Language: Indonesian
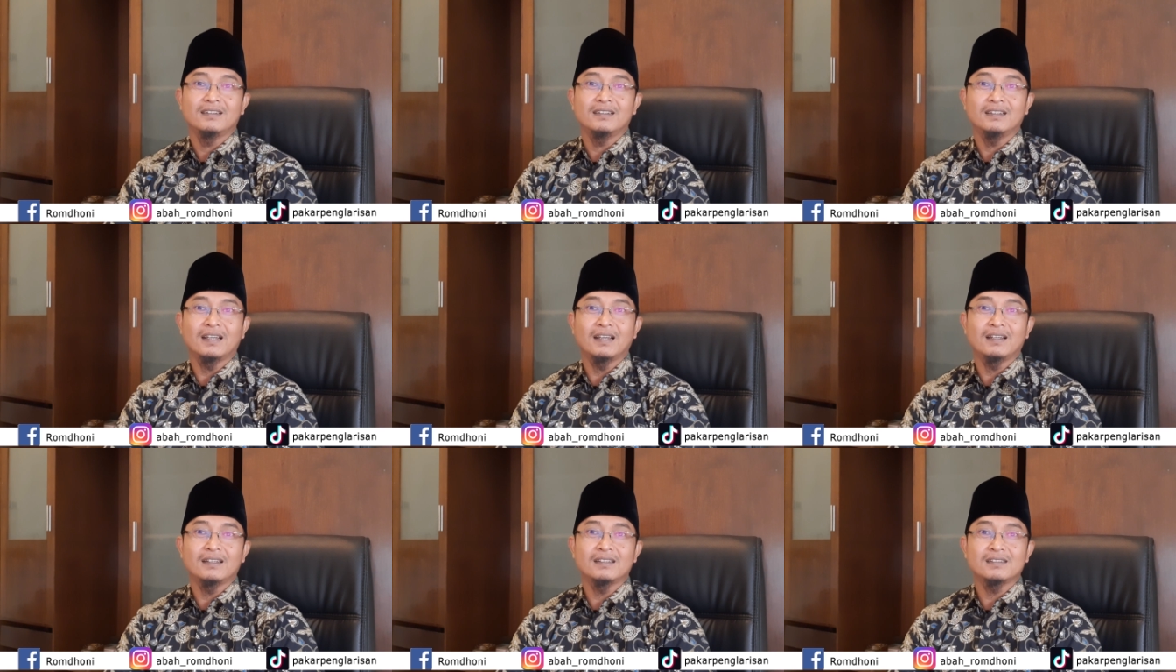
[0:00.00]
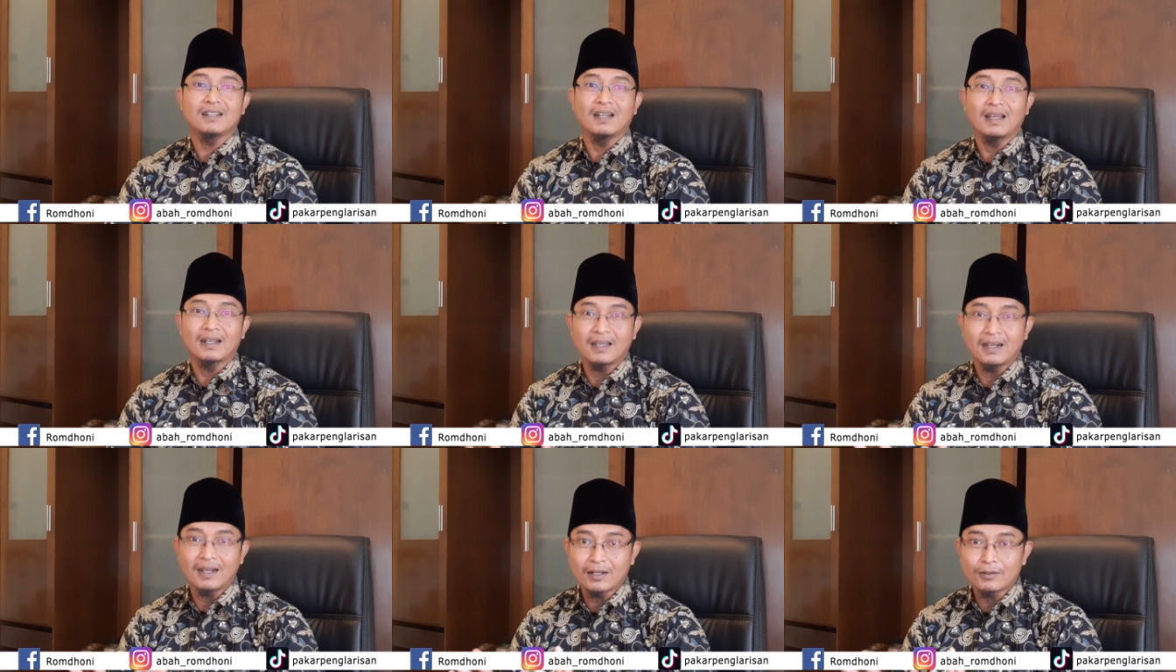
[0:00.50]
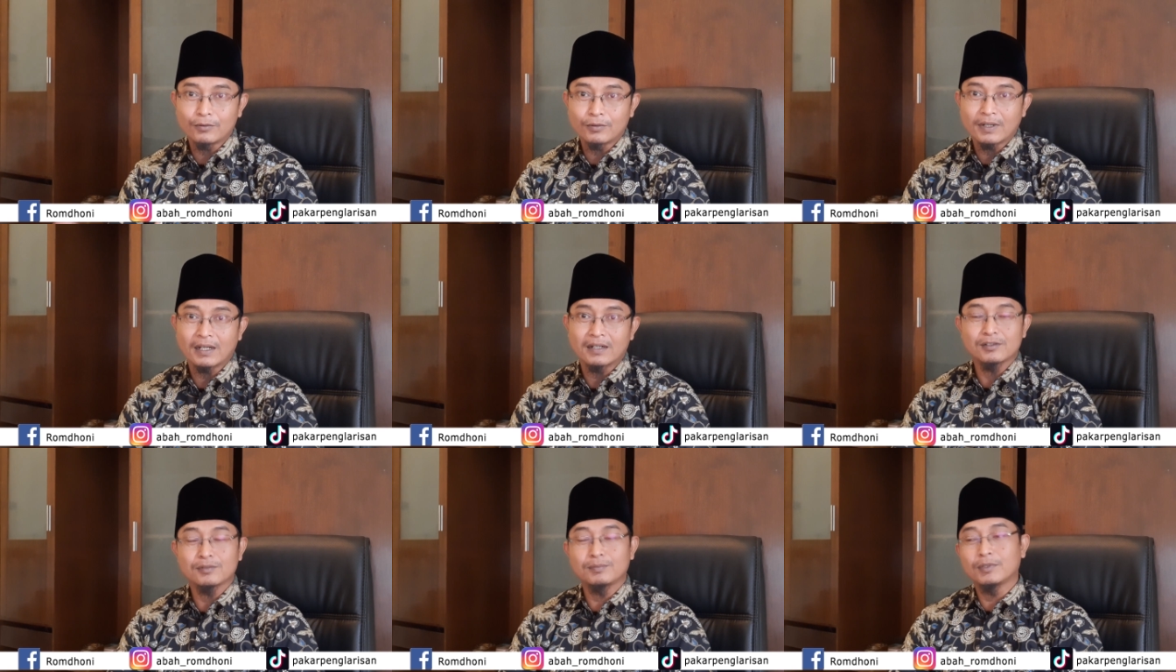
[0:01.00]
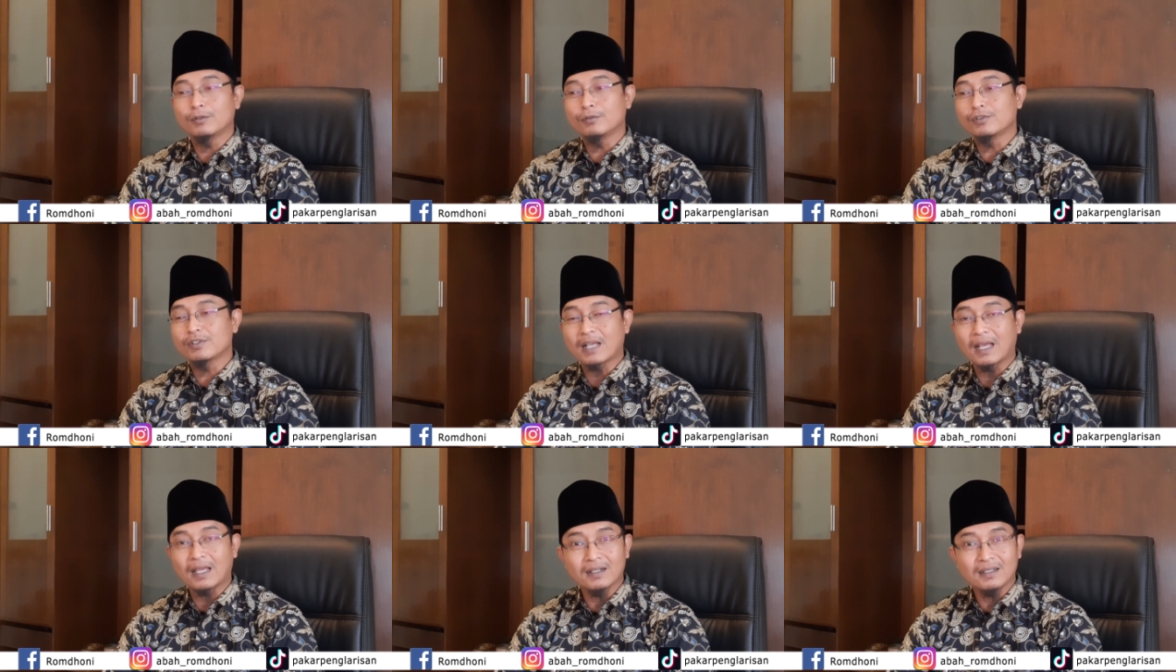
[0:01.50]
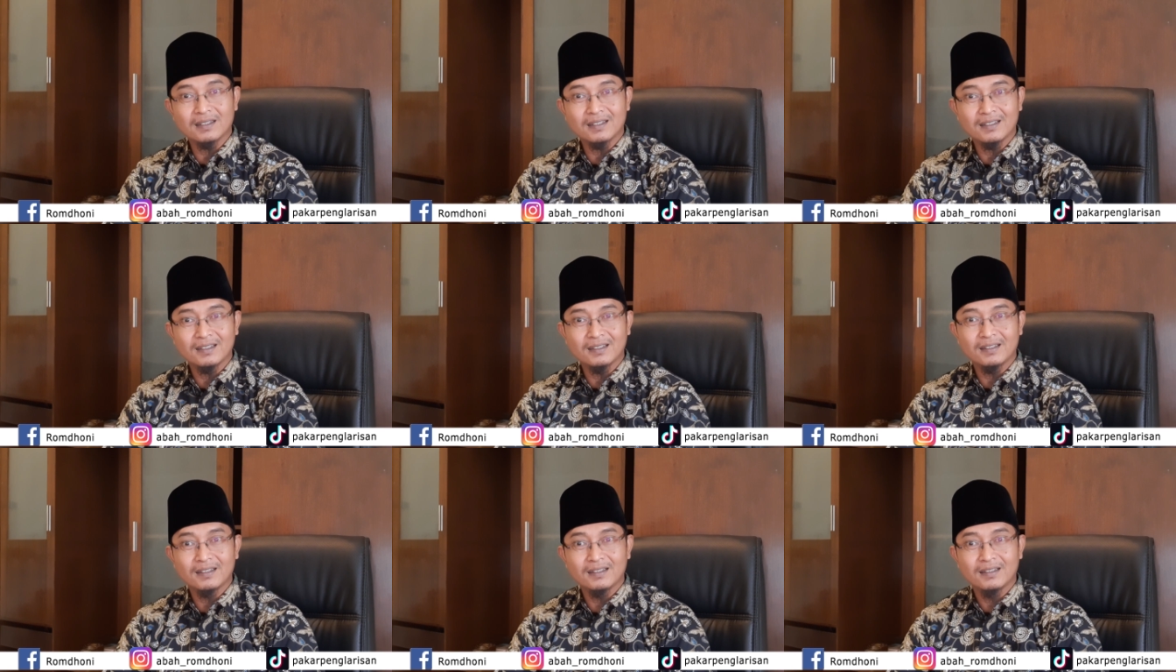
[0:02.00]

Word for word: ya silahkan lakukan seminggu sekali